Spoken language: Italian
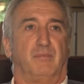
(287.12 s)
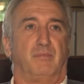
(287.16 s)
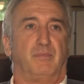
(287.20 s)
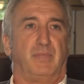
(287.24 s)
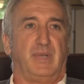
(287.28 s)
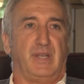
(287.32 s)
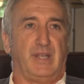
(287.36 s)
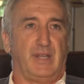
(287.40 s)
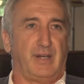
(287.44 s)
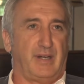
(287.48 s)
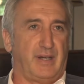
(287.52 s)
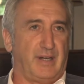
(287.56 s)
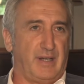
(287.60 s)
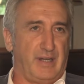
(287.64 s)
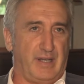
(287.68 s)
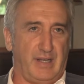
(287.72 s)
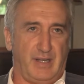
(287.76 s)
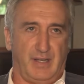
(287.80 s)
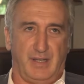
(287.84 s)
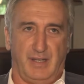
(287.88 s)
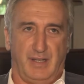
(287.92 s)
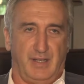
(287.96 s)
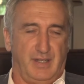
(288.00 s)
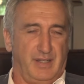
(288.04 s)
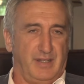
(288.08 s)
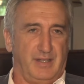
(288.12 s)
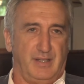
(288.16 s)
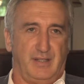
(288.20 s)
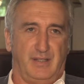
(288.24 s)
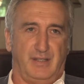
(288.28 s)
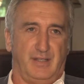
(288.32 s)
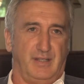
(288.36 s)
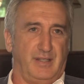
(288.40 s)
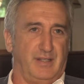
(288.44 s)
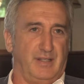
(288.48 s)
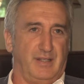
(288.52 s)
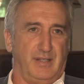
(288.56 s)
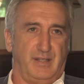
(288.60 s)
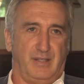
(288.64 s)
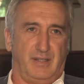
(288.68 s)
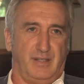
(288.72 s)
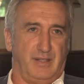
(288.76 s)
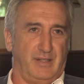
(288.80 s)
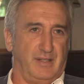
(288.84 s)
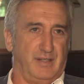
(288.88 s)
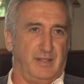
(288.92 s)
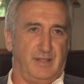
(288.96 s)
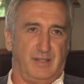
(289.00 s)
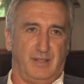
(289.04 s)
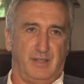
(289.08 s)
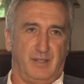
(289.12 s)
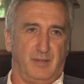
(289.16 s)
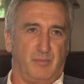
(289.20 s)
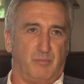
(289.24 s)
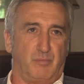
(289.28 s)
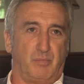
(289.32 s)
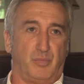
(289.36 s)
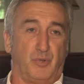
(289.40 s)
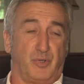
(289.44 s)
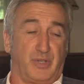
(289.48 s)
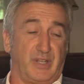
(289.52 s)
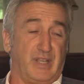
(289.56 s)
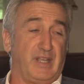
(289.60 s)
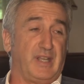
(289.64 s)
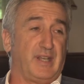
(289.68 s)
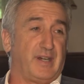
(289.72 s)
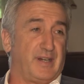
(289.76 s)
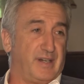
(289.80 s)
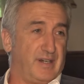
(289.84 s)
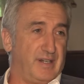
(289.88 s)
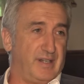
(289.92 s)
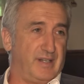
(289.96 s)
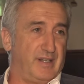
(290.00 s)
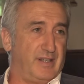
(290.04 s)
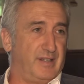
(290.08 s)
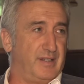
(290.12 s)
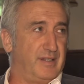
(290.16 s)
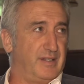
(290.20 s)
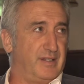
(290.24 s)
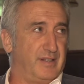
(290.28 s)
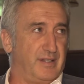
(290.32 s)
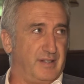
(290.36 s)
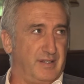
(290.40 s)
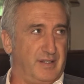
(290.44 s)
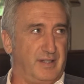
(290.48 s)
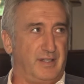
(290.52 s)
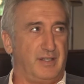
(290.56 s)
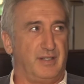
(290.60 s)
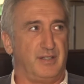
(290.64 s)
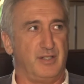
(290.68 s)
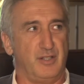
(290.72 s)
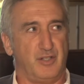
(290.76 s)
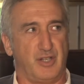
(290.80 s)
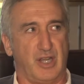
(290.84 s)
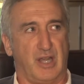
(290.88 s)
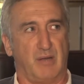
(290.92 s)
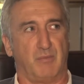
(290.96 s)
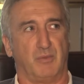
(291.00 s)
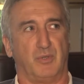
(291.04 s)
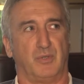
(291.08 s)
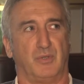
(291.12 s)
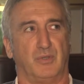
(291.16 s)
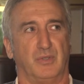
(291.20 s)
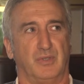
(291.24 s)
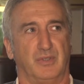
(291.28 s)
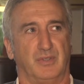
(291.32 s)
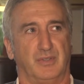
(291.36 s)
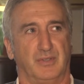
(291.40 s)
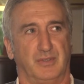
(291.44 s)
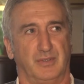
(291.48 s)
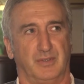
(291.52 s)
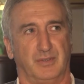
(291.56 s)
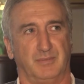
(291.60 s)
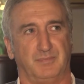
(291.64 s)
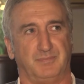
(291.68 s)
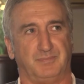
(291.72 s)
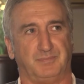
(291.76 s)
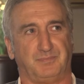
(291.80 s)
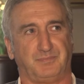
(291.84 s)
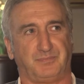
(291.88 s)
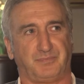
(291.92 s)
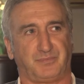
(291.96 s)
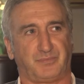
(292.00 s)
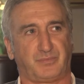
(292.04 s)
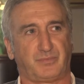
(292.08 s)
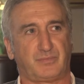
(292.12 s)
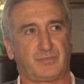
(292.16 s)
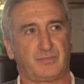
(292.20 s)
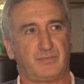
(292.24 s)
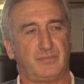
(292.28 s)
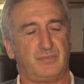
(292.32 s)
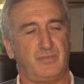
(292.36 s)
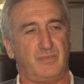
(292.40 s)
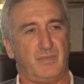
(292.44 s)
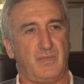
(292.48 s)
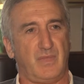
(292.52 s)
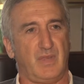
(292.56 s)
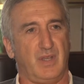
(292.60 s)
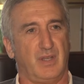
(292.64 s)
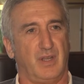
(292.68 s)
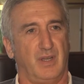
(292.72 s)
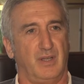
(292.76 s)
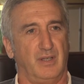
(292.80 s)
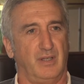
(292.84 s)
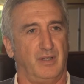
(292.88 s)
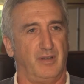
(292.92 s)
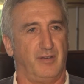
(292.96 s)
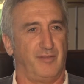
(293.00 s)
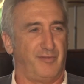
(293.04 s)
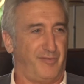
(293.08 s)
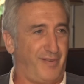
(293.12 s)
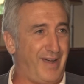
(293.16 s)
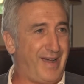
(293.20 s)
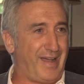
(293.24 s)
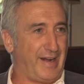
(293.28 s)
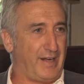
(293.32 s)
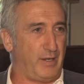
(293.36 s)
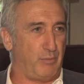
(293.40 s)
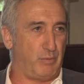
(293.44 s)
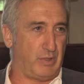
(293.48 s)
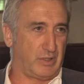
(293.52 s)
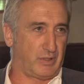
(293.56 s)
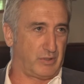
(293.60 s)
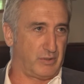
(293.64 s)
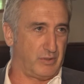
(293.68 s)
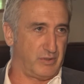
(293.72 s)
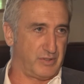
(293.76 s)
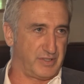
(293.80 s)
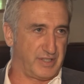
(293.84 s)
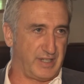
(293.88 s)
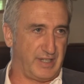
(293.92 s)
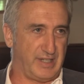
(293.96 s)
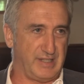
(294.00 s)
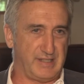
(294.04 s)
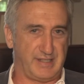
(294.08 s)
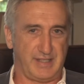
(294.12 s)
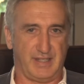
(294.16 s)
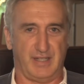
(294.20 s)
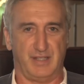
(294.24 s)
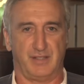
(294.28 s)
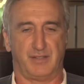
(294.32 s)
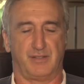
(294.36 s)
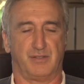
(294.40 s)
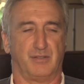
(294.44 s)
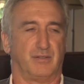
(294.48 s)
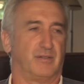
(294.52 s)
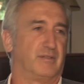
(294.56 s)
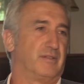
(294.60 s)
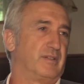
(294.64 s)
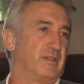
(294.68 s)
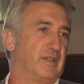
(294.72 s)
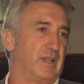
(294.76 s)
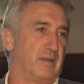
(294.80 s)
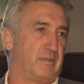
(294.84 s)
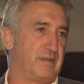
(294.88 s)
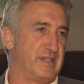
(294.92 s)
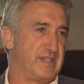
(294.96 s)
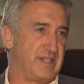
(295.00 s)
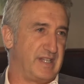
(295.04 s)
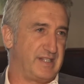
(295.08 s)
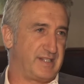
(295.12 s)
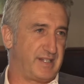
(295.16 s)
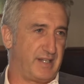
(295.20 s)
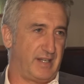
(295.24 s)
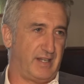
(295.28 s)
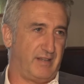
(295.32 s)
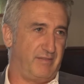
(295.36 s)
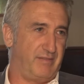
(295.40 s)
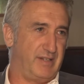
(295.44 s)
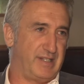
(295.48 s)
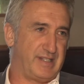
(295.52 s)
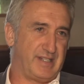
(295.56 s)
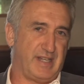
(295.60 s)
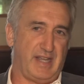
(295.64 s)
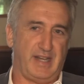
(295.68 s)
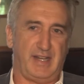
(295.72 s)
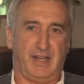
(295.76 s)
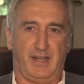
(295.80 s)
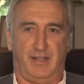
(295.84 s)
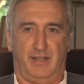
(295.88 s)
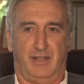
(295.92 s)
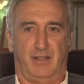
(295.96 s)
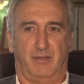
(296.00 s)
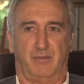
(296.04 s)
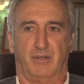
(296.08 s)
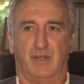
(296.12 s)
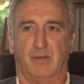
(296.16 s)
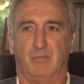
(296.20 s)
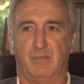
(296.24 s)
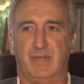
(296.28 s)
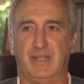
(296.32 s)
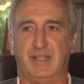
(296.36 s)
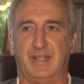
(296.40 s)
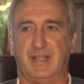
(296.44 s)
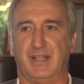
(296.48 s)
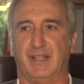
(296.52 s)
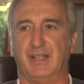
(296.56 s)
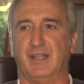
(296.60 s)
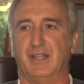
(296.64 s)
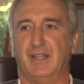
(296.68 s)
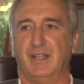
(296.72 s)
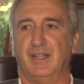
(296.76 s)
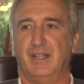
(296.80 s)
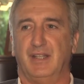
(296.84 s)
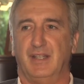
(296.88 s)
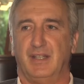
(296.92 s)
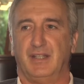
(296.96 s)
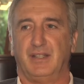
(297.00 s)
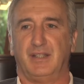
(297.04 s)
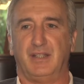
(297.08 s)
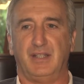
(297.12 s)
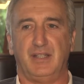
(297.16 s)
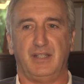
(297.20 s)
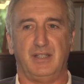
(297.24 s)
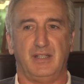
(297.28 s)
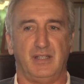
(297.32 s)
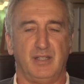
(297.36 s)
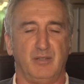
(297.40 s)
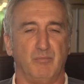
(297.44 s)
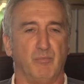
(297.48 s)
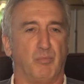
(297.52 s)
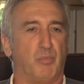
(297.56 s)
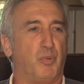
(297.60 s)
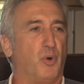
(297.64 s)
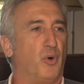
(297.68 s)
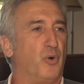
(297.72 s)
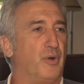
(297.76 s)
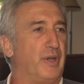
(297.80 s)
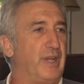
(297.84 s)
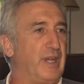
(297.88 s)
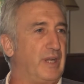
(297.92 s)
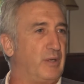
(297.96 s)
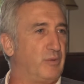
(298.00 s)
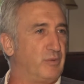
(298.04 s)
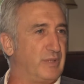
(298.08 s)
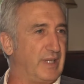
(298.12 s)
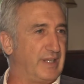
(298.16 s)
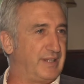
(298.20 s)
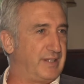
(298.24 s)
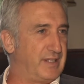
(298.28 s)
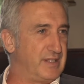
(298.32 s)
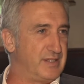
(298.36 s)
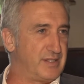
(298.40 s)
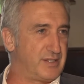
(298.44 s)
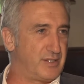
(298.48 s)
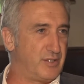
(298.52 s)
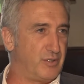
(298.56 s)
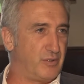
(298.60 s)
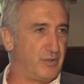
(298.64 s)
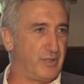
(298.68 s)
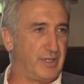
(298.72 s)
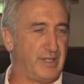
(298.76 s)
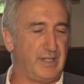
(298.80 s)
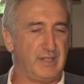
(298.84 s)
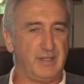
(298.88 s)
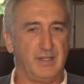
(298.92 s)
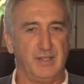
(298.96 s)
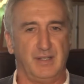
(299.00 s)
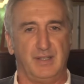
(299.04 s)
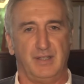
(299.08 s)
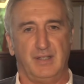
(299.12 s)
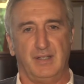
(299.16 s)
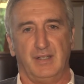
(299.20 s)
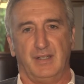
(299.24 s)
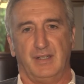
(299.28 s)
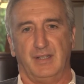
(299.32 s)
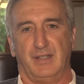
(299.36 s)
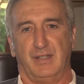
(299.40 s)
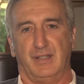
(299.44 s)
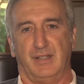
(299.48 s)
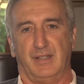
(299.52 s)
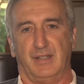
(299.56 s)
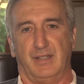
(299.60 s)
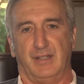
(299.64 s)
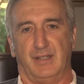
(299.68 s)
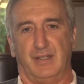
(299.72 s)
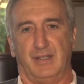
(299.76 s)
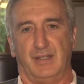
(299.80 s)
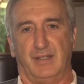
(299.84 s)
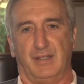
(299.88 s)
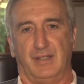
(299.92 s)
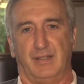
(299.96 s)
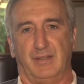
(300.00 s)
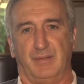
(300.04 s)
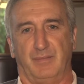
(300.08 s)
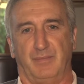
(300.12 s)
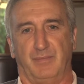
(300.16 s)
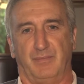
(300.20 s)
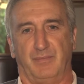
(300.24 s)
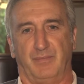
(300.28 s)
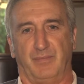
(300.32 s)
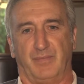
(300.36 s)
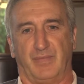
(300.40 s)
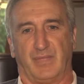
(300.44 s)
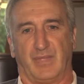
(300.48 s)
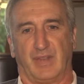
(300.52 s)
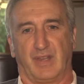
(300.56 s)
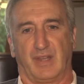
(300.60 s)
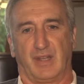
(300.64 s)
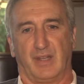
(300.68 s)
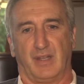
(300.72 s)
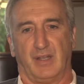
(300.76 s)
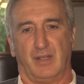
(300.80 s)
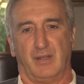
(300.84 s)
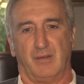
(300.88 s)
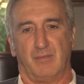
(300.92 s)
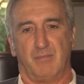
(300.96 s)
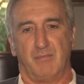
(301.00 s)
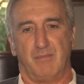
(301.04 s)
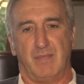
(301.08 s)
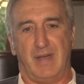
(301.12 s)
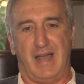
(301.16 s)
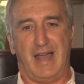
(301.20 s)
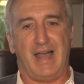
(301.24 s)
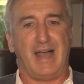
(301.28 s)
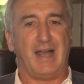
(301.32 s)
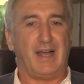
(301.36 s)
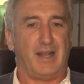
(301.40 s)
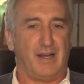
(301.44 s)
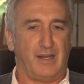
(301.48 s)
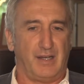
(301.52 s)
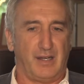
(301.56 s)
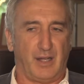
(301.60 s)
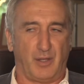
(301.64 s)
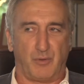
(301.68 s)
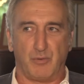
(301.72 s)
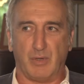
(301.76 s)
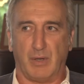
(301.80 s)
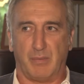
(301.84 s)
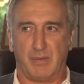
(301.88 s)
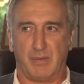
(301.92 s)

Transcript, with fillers: per eh, poter eh, diciamo, eh, fare qualcosa, nel senso la presenza dell'avversaria naturalmente ti impone un'attenzione, Ehm, ma la tua